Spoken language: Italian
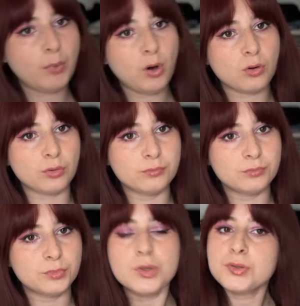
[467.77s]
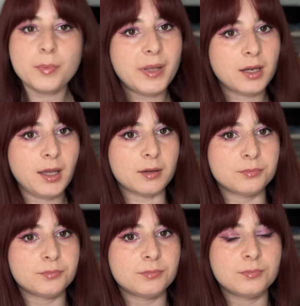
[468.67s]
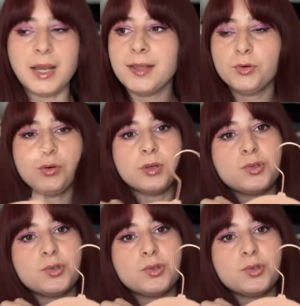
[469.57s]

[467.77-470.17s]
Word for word: poco, non so perché, la adoro, è